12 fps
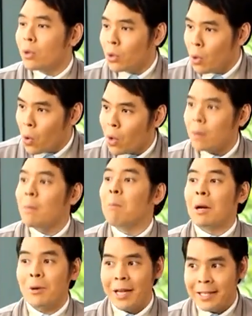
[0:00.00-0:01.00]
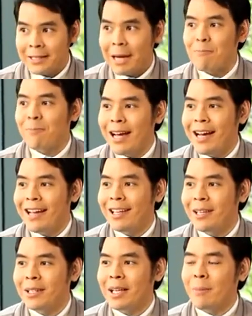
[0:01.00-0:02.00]
โรคมะเร็งตับได้
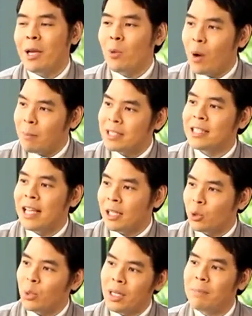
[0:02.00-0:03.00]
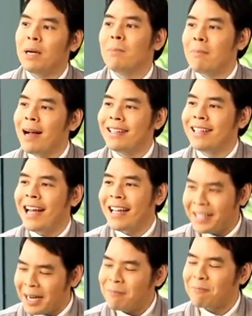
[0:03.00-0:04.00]
ทำทำให้ความเสี่ยงตัวนี้เพิ่มมากขึ้นได้
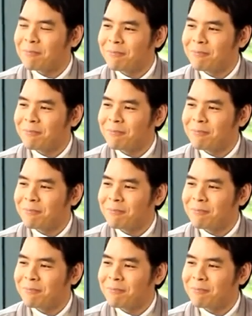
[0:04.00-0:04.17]
ครับ